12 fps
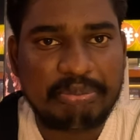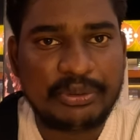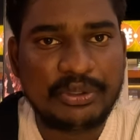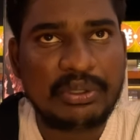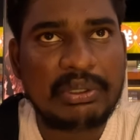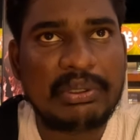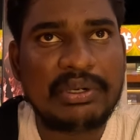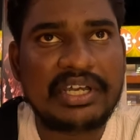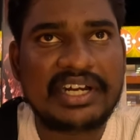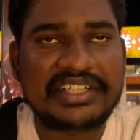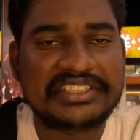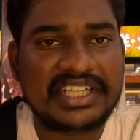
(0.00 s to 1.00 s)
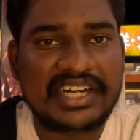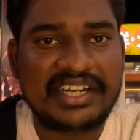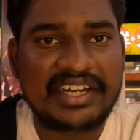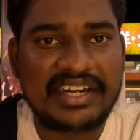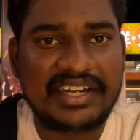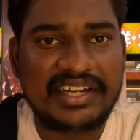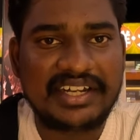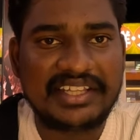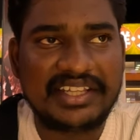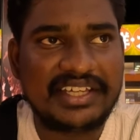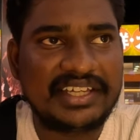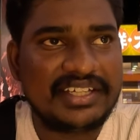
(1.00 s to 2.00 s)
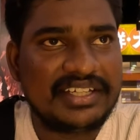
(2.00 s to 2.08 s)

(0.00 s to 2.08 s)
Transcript: ప్యూర్ లోకల్ రెస్టారెంట్ అన్నట్టు ఇది